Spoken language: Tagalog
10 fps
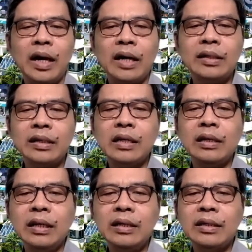ang
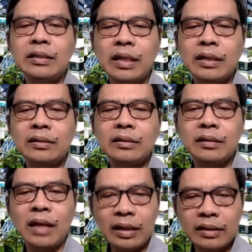nakikinig ng salit,
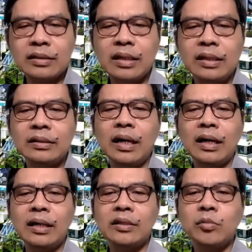aking
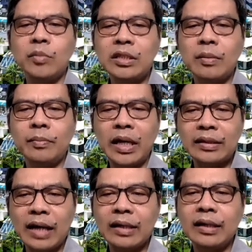salita at
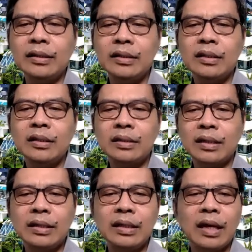sumasampalataya
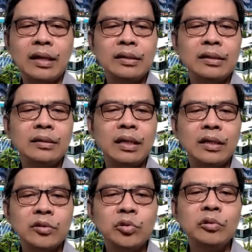sa Kanya na
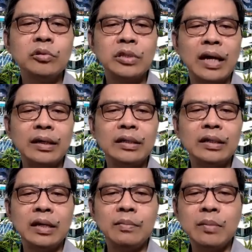nagsugo sa
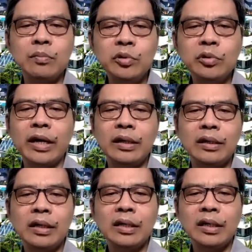akin ay may
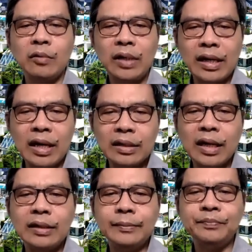buhay na walang
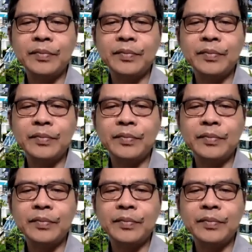hanggan